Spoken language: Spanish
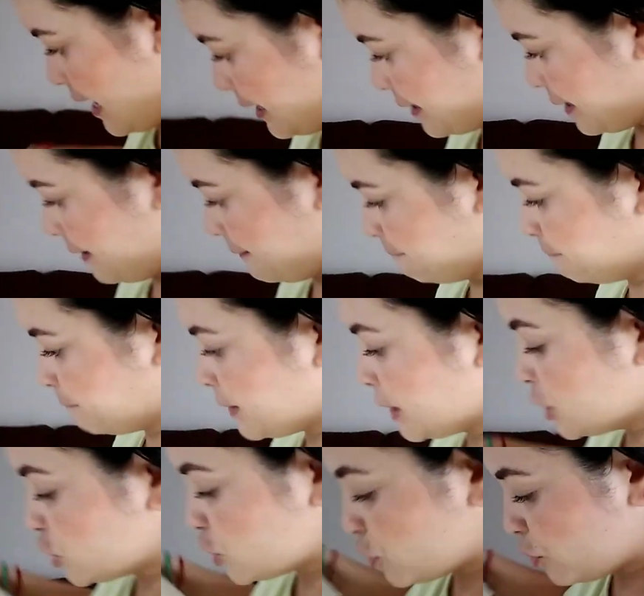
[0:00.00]
allá.
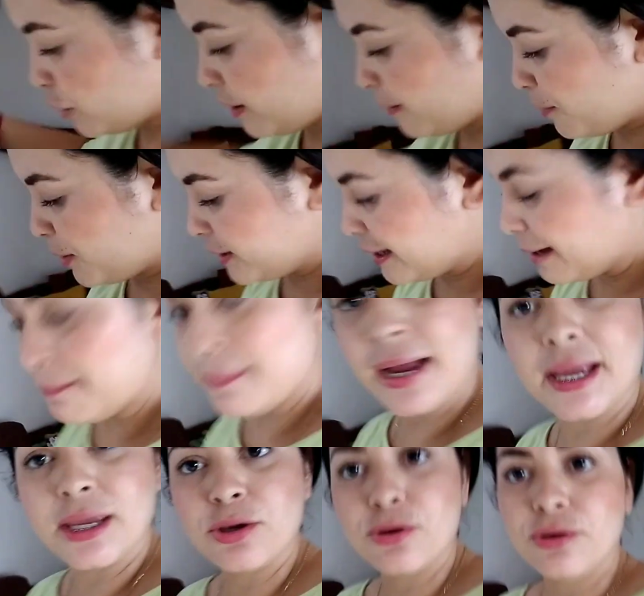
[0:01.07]
Son de buen
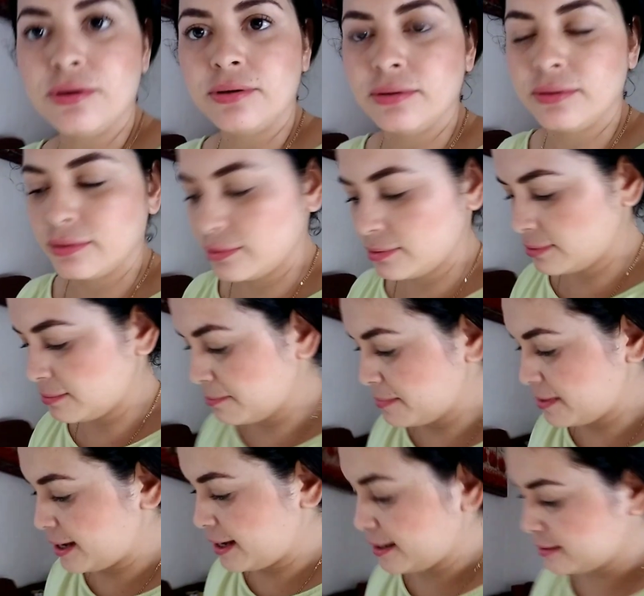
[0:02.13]
tamaño,
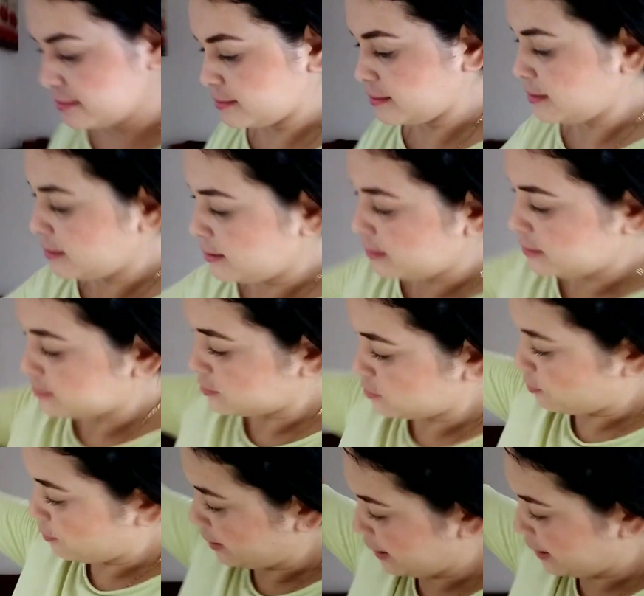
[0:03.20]
vean, son